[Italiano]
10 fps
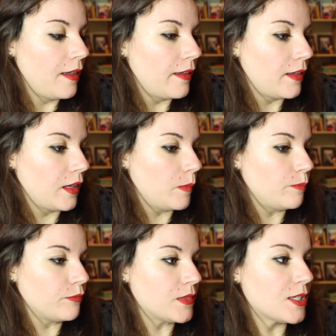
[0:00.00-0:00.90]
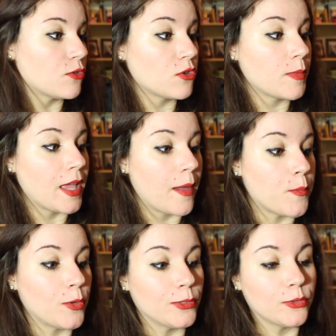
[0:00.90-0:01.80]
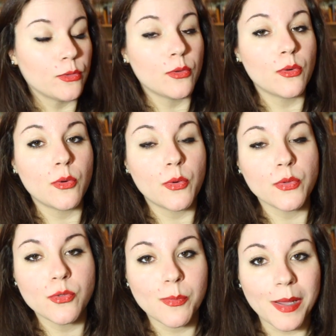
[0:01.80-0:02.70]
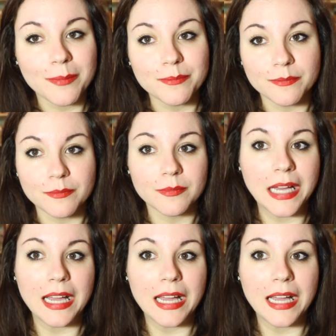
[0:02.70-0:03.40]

ehm, secondo me è molto insomma mh, mm,